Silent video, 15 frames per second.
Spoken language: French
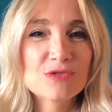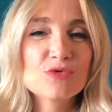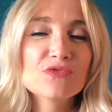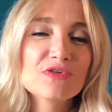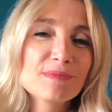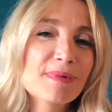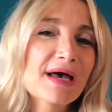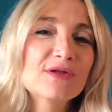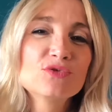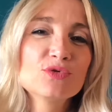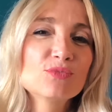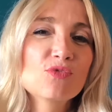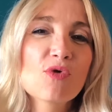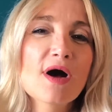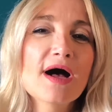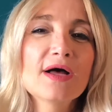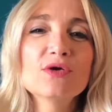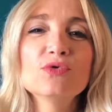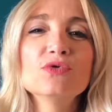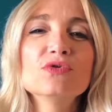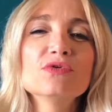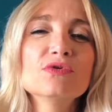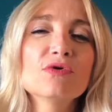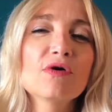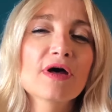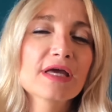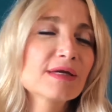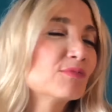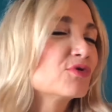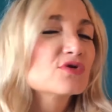ne fait pas de moi une
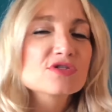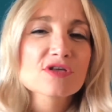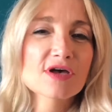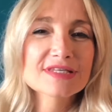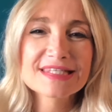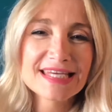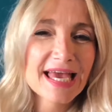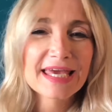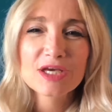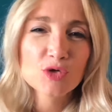horrible sorcière